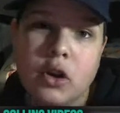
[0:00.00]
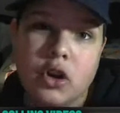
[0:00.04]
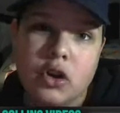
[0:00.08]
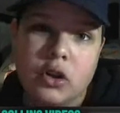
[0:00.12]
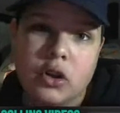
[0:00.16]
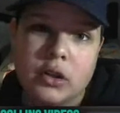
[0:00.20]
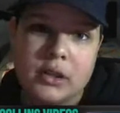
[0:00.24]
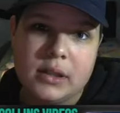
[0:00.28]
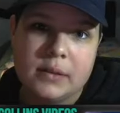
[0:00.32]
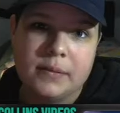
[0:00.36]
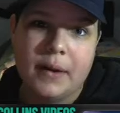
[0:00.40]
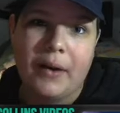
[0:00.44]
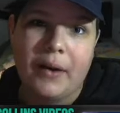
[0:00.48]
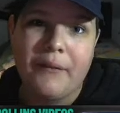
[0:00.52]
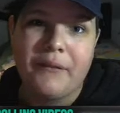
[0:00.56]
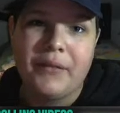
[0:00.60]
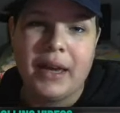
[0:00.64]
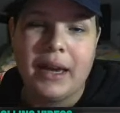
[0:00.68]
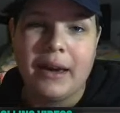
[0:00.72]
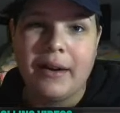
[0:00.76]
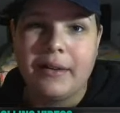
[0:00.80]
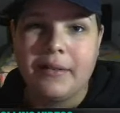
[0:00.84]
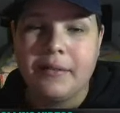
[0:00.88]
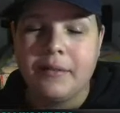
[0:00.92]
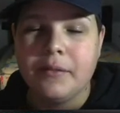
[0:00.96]
Und zwar
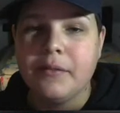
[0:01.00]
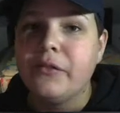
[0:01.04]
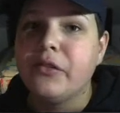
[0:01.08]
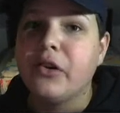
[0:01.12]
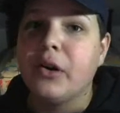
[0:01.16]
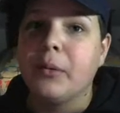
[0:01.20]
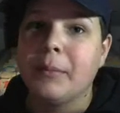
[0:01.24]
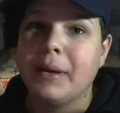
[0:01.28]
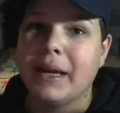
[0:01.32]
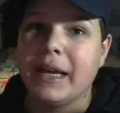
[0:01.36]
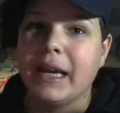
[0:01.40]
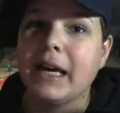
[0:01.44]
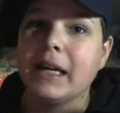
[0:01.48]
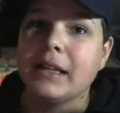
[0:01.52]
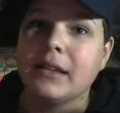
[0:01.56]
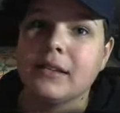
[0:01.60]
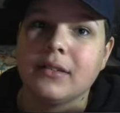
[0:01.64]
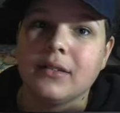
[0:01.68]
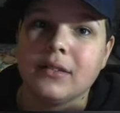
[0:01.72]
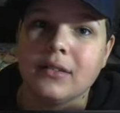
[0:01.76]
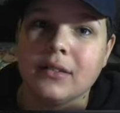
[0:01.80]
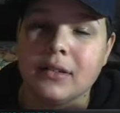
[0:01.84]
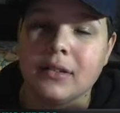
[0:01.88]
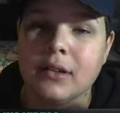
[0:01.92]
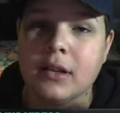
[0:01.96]
werden vom
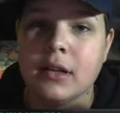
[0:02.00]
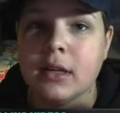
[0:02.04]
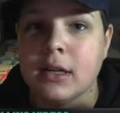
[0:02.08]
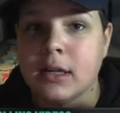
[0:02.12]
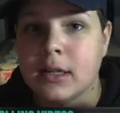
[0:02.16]
1.